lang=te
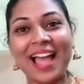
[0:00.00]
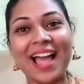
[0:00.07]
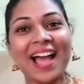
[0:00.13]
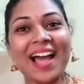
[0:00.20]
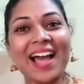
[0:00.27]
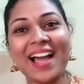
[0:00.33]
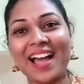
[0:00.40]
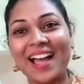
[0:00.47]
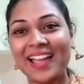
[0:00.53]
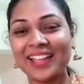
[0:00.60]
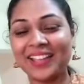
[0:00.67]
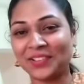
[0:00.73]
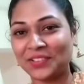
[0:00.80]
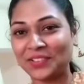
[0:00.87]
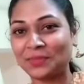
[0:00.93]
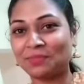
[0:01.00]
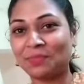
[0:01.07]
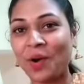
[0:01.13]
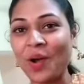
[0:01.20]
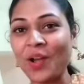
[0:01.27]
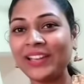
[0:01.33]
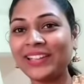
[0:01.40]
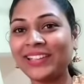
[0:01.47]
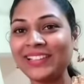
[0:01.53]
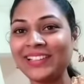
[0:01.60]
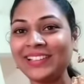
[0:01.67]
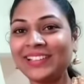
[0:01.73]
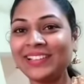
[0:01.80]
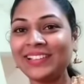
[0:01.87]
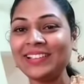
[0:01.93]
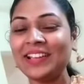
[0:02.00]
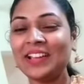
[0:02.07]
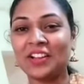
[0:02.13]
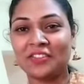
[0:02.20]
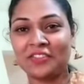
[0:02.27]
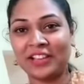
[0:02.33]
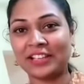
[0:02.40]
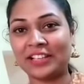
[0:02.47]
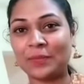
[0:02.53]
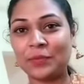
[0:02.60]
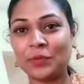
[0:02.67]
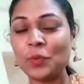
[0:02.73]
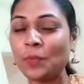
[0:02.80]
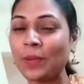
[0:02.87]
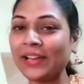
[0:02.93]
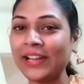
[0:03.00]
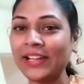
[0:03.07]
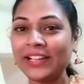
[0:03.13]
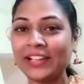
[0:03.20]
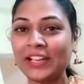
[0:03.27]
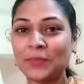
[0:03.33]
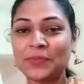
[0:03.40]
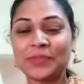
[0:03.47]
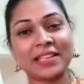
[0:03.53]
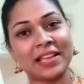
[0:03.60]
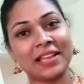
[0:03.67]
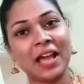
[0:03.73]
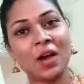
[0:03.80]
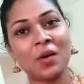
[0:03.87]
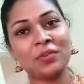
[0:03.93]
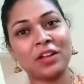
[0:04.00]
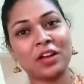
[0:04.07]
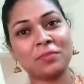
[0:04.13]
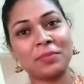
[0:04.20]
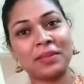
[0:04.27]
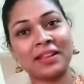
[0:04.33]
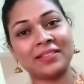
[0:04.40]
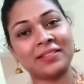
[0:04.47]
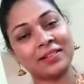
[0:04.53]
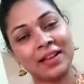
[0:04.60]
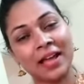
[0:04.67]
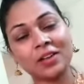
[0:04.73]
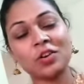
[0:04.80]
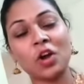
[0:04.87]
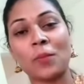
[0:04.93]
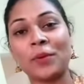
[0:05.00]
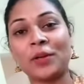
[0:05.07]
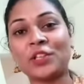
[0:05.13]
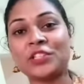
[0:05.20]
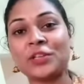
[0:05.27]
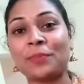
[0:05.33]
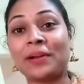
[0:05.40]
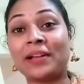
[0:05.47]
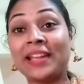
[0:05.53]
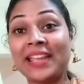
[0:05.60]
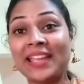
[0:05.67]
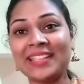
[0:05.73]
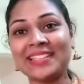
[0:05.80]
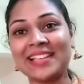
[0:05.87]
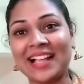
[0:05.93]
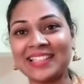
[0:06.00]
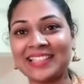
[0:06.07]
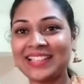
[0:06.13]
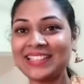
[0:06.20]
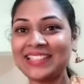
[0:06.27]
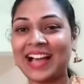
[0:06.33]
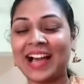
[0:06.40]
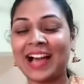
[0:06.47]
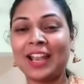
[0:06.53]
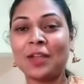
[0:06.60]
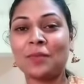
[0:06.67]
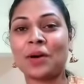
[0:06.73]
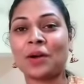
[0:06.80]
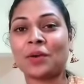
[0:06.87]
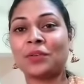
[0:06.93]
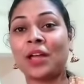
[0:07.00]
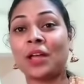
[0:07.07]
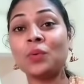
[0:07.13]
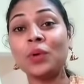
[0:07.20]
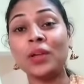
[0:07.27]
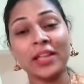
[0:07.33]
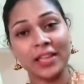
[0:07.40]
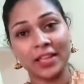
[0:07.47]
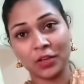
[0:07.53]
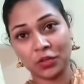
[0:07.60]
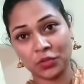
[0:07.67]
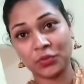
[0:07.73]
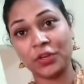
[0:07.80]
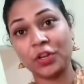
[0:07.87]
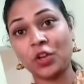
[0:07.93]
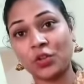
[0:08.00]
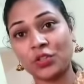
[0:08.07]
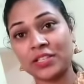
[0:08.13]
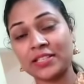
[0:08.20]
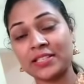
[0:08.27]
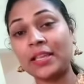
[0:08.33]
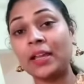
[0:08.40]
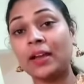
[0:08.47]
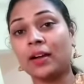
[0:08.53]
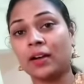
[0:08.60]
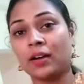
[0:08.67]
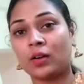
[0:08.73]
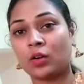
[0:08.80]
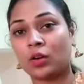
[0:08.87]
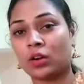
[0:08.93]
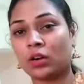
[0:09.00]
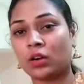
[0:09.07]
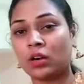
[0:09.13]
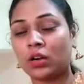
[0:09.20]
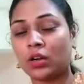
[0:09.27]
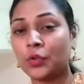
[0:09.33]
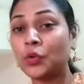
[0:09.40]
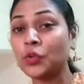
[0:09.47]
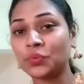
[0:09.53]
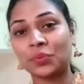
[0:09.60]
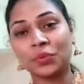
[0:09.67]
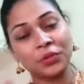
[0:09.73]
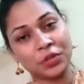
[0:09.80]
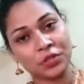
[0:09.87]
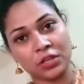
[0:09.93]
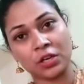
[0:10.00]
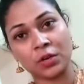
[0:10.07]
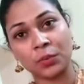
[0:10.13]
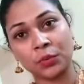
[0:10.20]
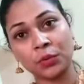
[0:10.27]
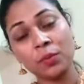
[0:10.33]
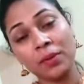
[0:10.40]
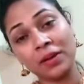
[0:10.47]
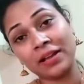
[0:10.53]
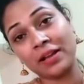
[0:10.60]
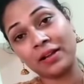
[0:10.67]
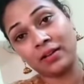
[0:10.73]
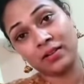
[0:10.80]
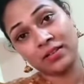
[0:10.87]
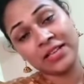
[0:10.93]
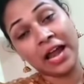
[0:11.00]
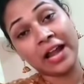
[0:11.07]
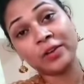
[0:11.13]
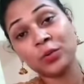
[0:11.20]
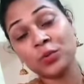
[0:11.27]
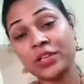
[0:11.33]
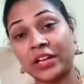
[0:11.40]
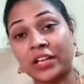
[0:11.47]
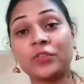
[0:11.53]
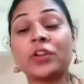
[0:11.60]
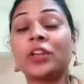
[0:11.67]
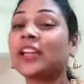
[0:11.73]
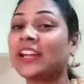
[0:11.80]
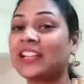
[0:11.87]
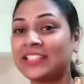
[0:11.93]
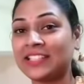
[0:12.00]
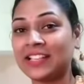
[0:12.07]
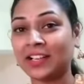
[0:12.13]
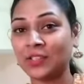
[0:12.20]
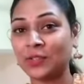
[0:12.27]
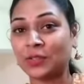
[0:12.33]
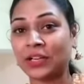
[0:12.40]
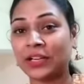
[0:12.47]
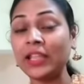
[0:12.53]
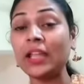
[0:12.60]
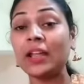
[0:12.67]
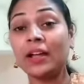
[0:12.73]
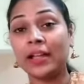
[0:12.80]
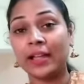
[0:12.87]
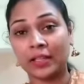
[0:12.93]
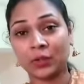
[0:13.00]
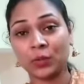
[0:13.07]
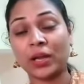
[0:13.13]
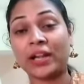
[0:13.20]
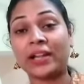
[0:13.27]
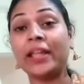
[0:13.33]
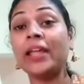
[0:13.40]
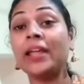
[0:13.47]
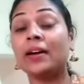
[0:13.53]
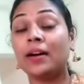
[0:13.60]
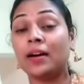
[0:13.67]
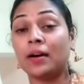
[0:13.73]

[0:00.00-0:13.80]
హాయ్ గుడ్ మార్నింగ్ వెల్కమ్ టు మనండి టిప్స్ ఎలా ఉన్నారు మీరందరు నాకు కామెంట్లో చెప్పండి నేను చాలా చాలా చాలా బాగున్నాను ఈరోజు వీడియోలో వచ్చేసి ఒక యూస్ఫుల్ వీడియో జరగబోతుంది మీరు స్టార్టింగ్ నుంచి ఎన్ని వరకు ఖచ్చితంగా చూడండి ఎందుకంటే